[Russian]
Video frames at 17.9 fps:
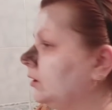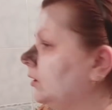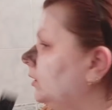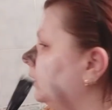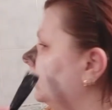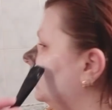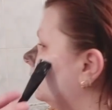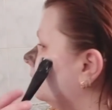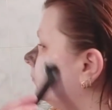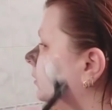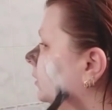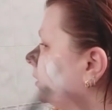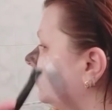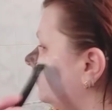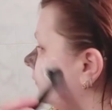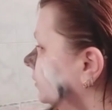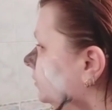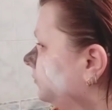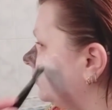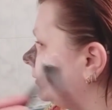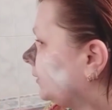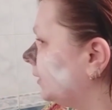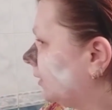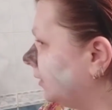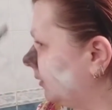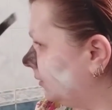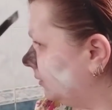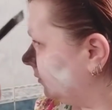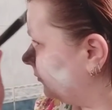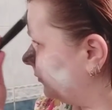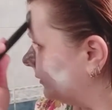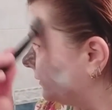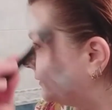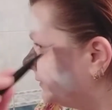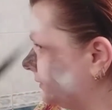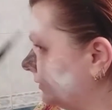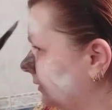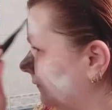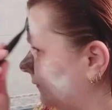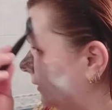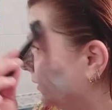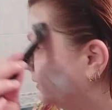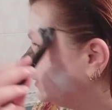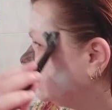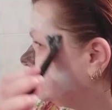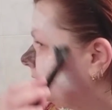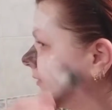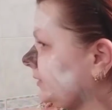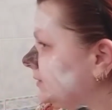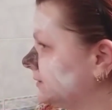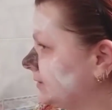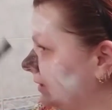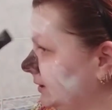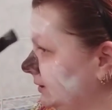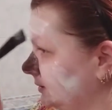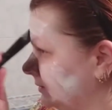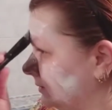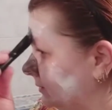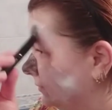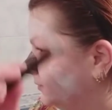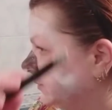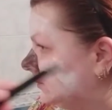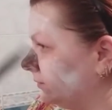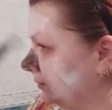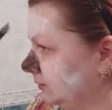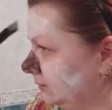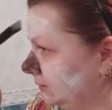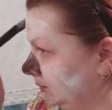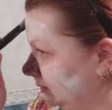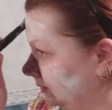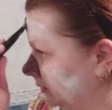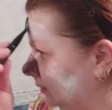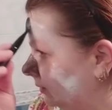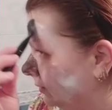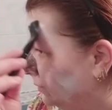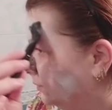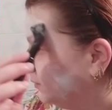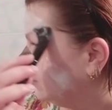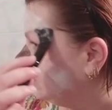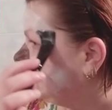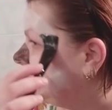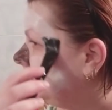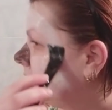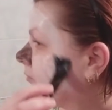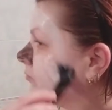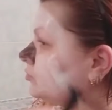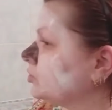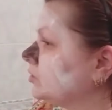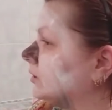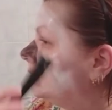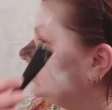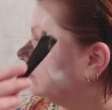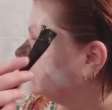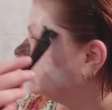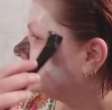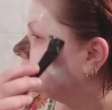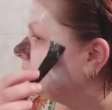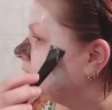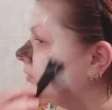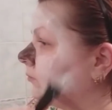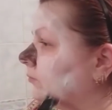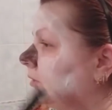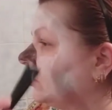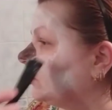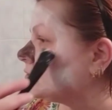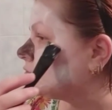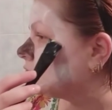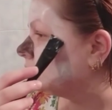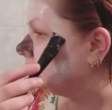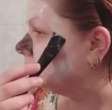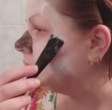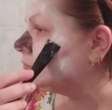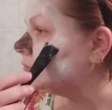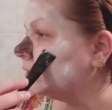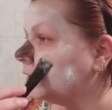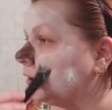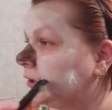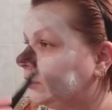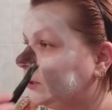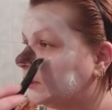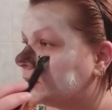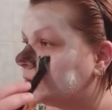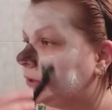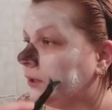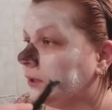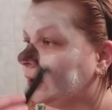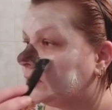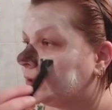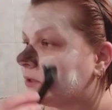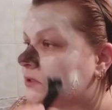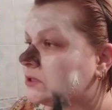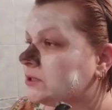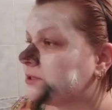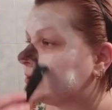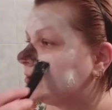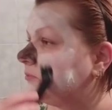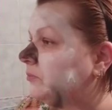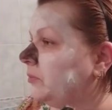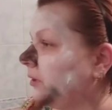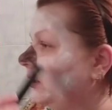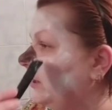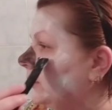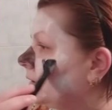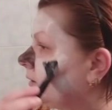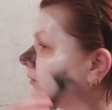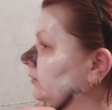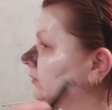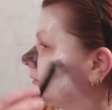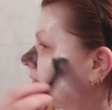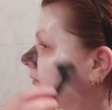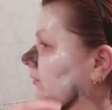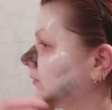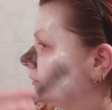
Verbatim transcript: и норовит меня поцеловать, облизать. Я уже руки мажу и ноги, когда она засыпает,